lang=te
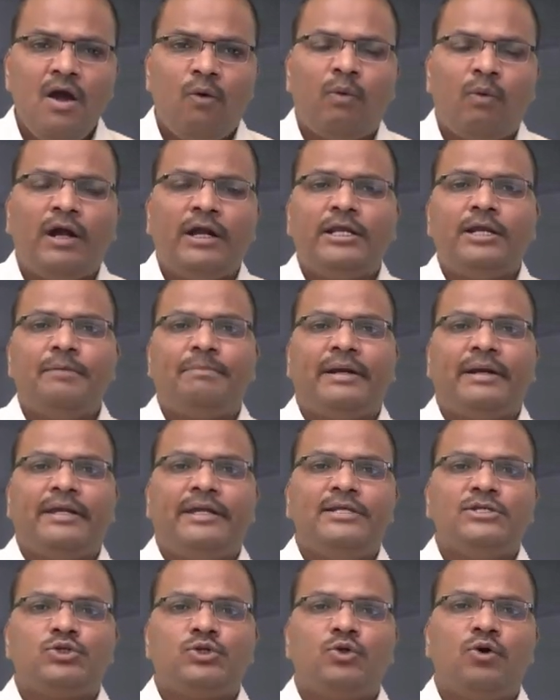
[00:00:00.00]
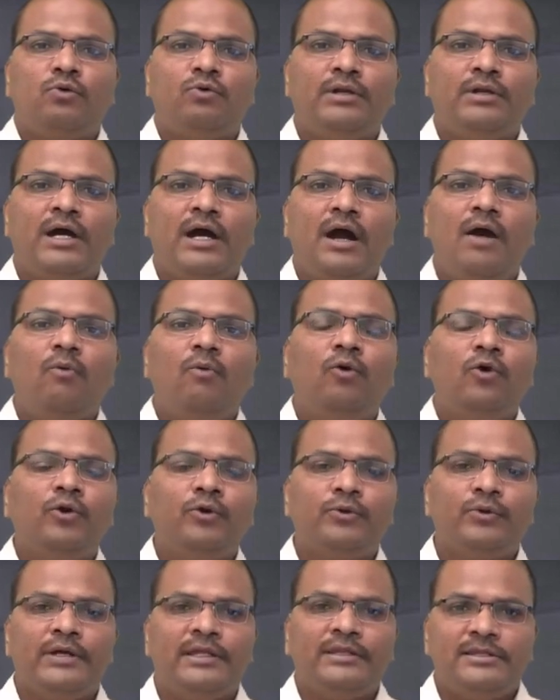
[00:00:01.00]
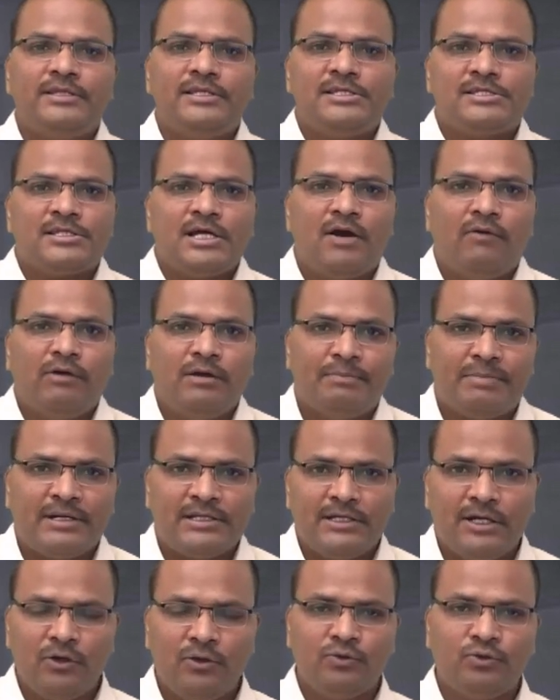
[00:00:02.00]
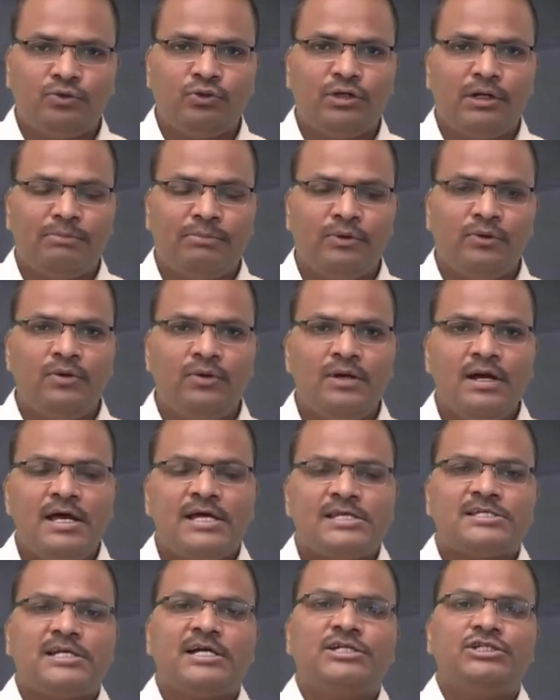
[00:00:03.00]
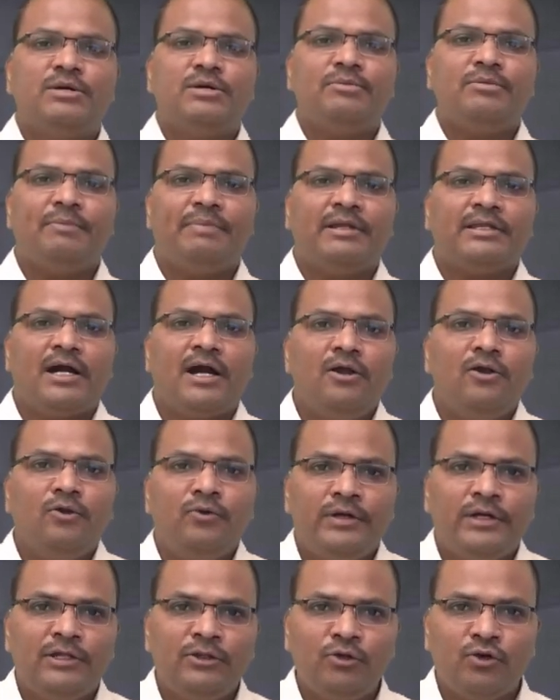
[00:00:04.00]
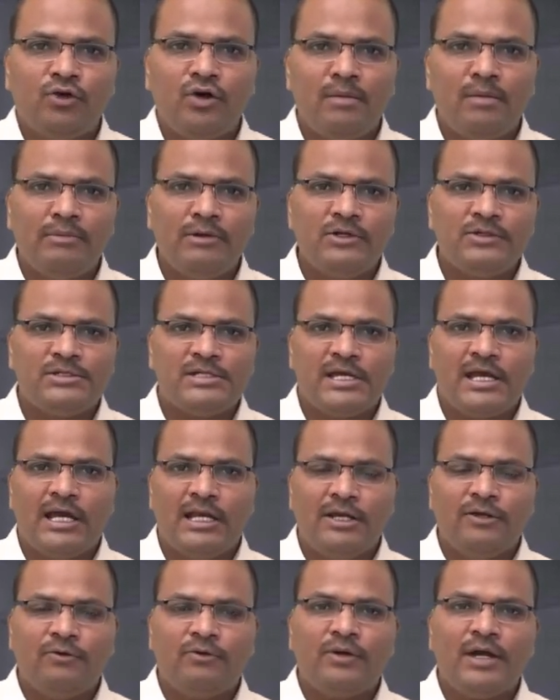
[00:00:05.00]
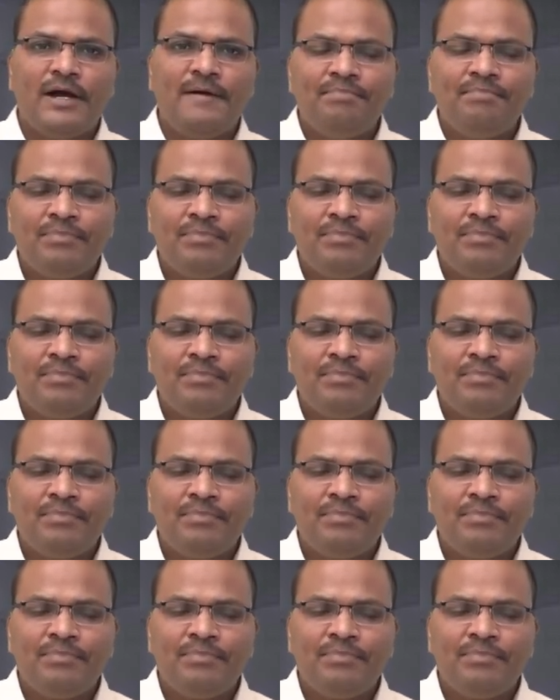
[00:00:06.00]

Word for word: వాటిని పట్టించుకోకుండా ఓటుకు ఎంత ఇస్తావని ప్రజలు అడుగుతున్నప్పుడు సంక్షేమ పథకాలను ఎందుకు అమలు చేయాలని కూడా